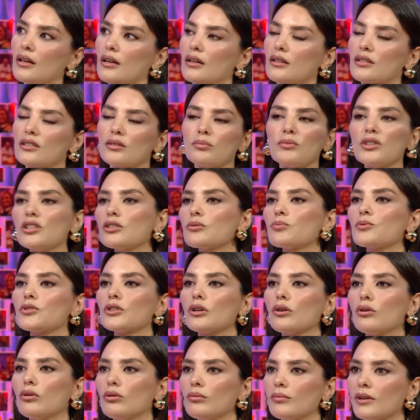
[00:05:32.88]
şimdi hiçbir
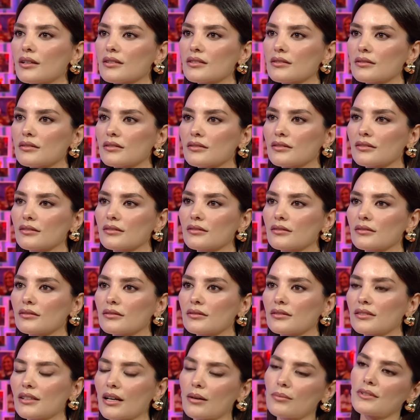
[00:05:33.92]
şey olmaz. Değil mi?
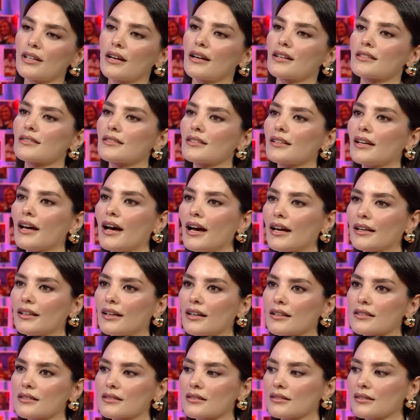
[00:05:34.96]
Tam tersi yani
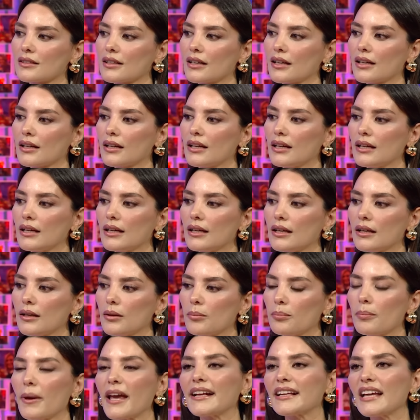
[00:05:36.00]
aslında
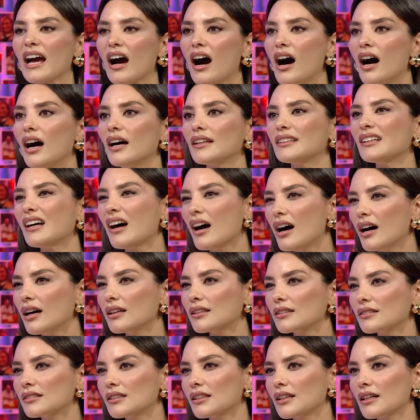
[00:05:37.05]
vazgeçmek belki de anı hakkımız.
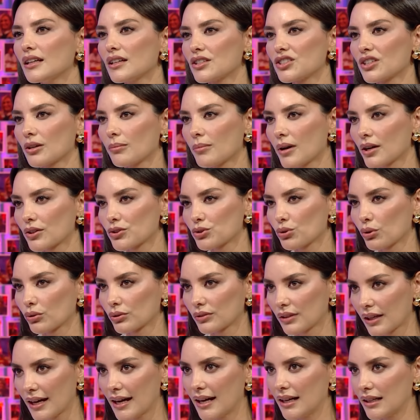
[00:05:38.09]
anında yaşamak çok
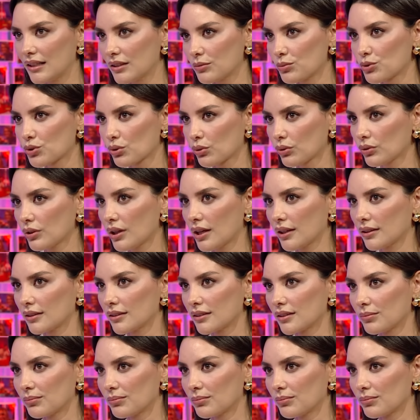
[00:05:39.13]
değerliymiş onu anladım.